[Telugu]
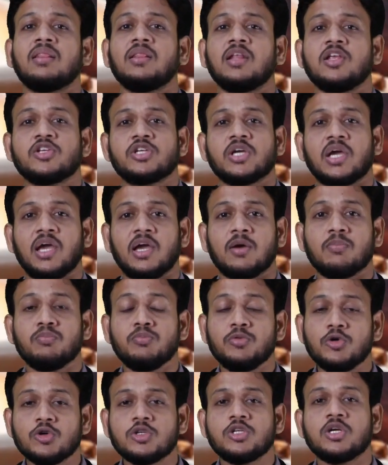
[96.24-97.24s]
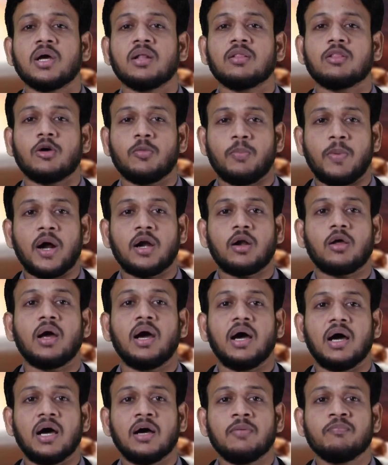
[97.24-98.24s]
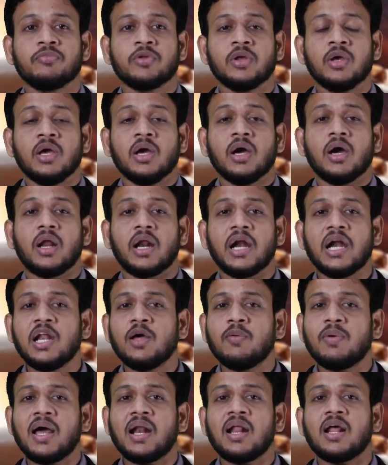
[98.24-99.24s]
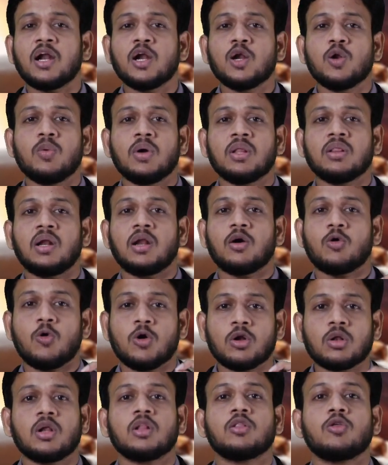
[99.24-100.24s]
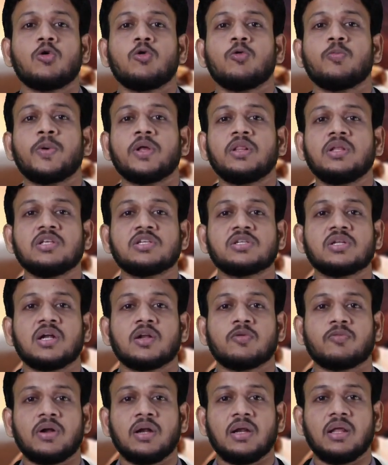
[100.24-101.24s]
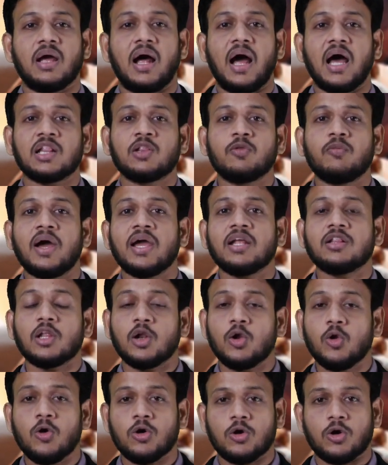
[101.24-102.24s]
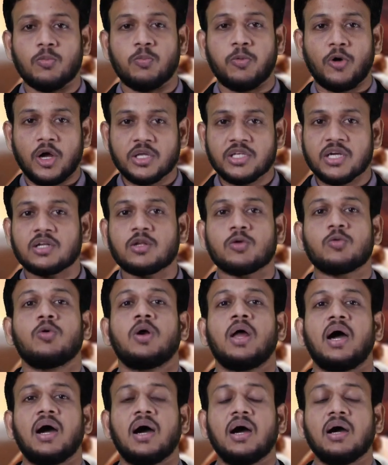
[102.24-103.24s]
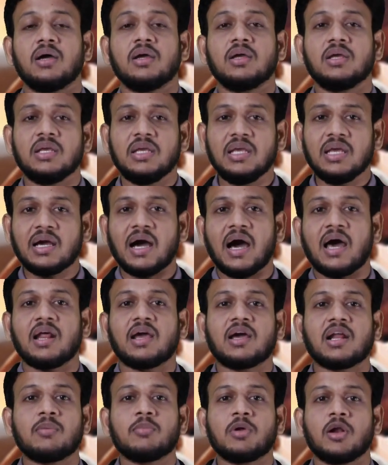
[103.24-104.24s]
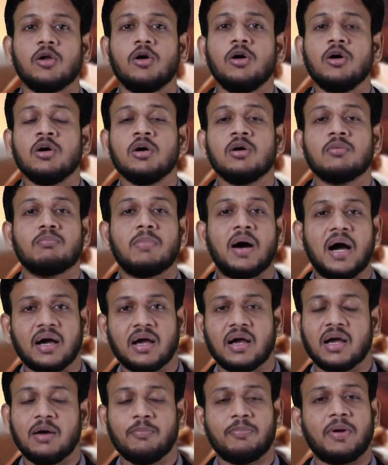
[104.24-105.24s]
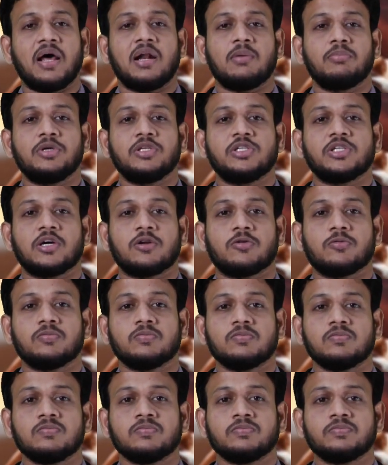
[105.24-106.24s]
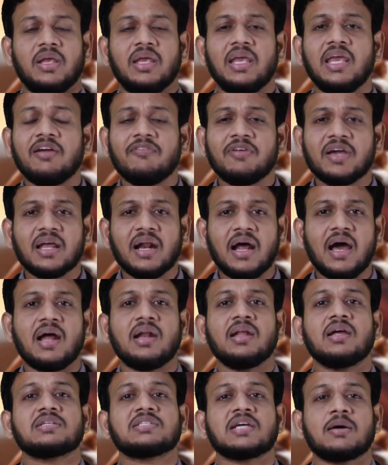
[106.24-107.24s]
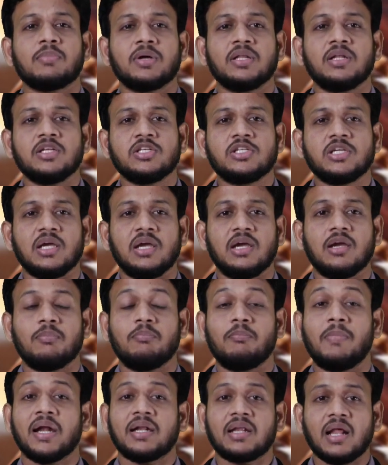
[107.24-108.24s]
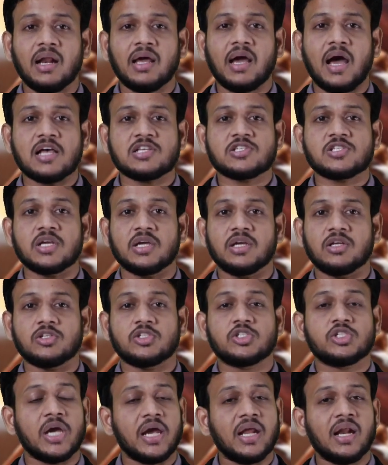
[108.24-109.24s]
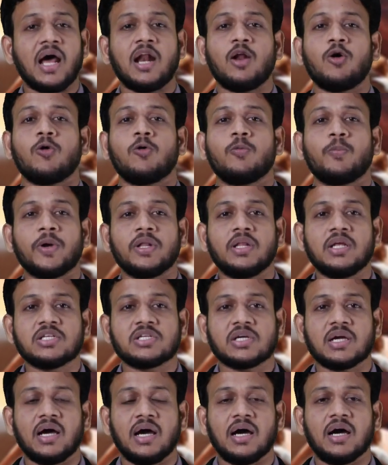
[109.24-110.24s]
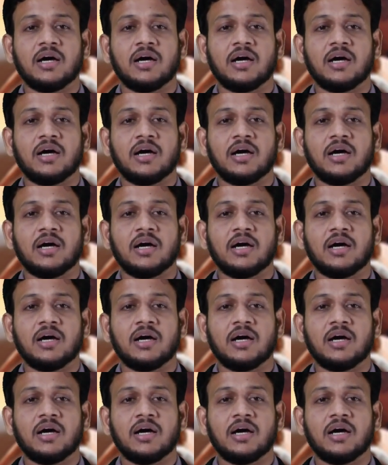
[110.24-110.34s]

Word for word: అందించే మ్యూజియంతో పాటుగా రెండు వేల రెండు వందల కోట్లతో రూపొందించినటువంటి అద్వైత్ లోక్ ప్రాజెక్టు కూడా ఈ కార్యక్రమంలో భాగంగా ప్రారంభించారు ఈ విగ్రహానికి సంబంధించి మెటల్ కాస్టింగ్ చైనాలో రూపొందించగా